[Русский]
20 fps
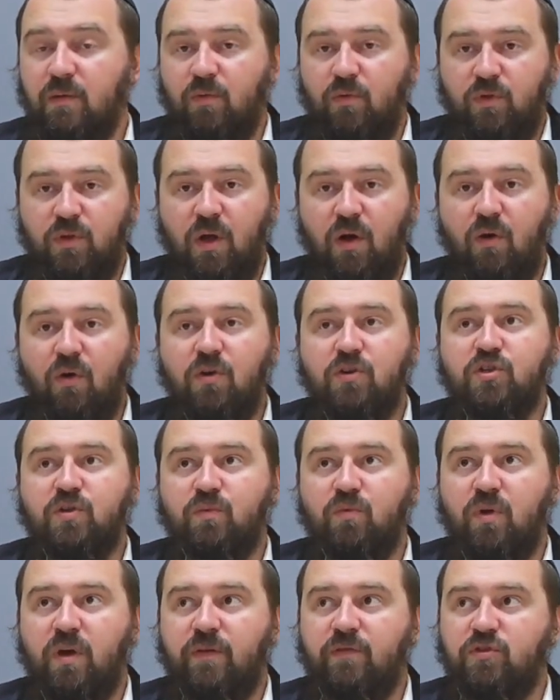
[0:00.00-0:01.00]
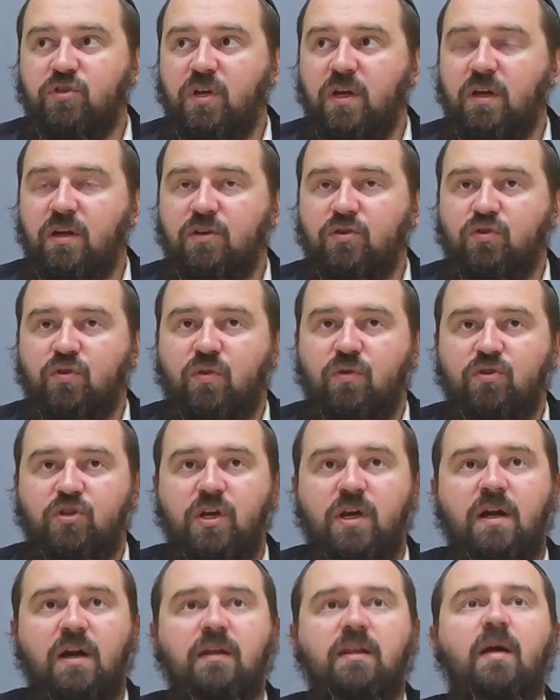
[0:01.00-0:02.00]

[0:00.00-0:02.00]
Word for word: Это очень много вещей, что у человека,